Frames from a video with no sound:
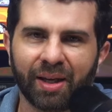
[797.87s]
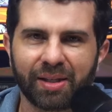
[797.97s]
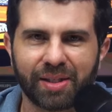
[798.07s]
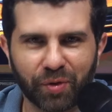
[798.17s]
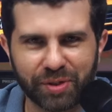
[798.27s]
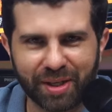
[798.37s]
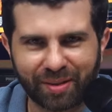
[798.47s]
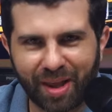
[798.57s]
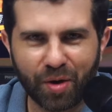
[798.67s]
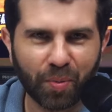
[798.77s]
Se você
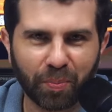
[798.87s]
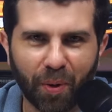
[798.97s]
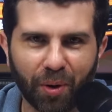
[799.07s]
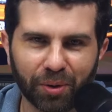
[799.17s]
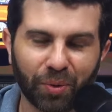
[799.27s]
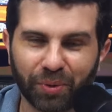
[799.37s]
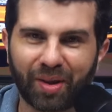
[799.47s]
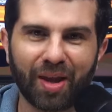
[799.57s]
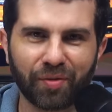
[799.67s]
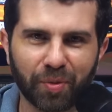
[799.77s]
tem um Polo ou
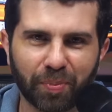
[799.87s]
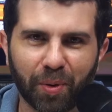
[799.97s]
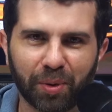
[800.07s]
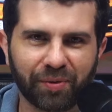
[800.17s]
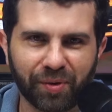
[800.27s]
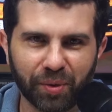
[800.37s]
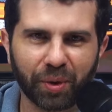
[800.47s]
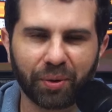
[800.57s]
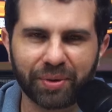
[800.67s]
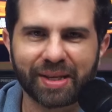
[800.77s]
teve o Polo e viu que
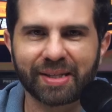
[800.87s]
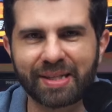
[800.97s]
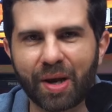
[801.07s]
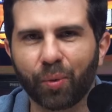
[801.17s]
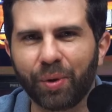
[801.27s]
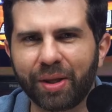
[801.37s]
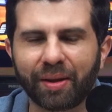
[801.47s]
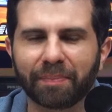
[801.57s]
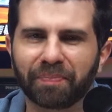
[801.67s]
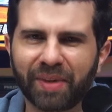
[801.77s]
eu esqueci algum
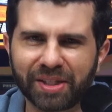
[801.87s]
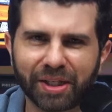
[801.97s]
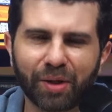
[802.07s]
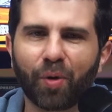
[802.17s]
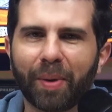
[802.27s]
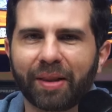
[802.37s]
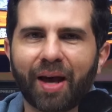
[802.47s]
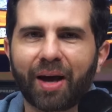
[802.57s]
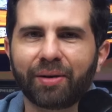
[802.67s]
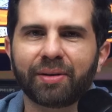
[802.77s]
item, deixa aqui no
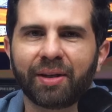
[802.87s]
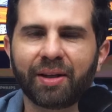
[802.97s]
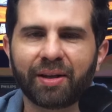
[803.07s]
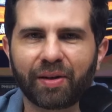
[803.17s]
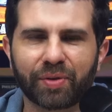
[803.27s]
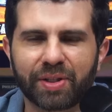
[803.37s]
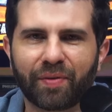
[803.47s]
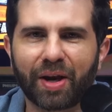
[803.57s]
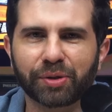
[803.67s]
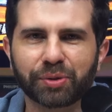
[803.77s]
comentário que você
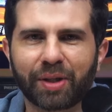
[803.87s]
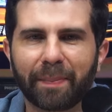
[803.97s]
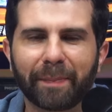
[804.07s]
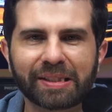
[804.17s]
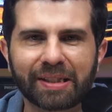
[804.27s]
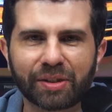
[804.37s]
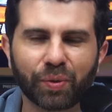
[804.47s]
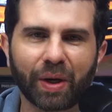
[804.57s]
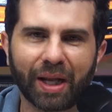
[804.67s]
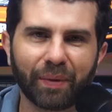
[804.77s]
vai ajudar bastante o
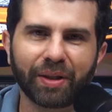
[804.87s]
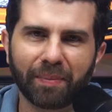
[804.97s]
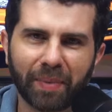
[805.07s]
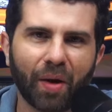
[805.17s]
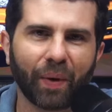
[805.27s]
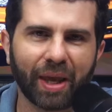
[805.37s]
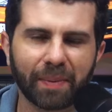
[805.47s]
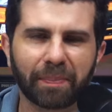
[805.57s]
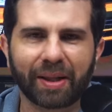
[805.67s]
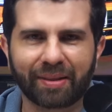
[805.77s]
canal e também alguém que
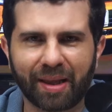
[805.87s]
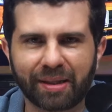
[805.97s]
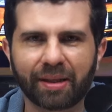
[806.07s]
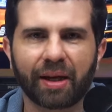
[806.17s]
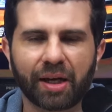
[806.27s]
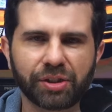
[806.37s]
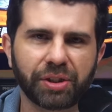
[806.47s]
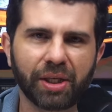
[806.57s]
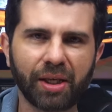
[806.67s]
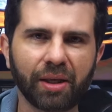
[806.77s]
pretenda
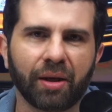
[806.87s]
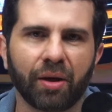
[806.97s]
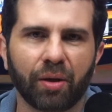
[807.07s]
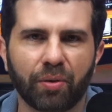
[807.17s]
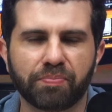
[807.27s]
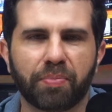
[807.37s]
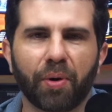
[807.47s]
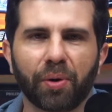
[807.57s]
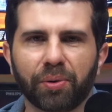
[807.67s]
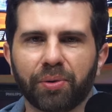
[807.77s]
adquirir um
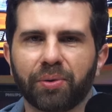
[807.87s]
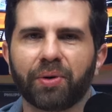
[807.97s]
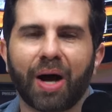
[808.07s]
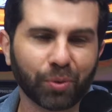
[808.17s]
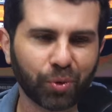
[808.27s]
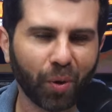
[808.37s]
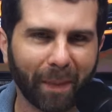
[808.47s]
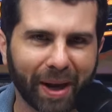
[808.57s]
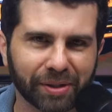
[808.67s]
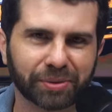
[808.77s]
Polo
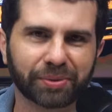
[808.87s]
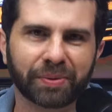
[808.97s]
automático.